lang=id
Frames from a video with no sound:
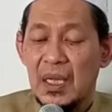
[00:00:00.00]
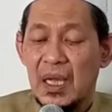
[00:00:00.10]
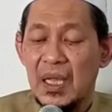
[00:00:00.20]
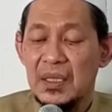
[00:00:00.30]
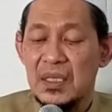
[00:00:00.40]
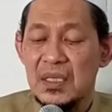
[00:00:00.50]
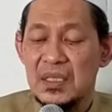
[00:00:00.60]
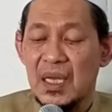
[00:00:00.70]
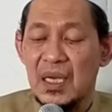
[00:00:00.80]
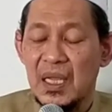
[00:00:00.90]

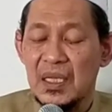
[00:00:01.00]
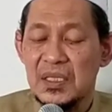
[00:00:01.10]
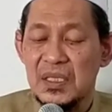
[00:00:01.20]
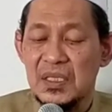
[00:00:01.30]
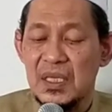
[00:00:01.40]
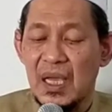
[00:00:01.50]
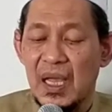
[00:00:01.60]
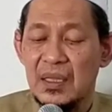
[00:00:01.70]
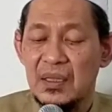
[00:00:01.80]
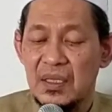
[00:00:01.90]
hadisan ing siji
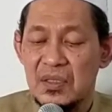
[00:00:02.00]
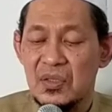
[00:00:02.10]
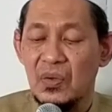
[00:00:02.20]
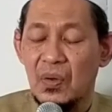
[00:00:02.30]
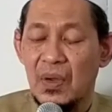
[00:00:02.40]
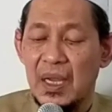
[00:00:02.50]
hadis ngono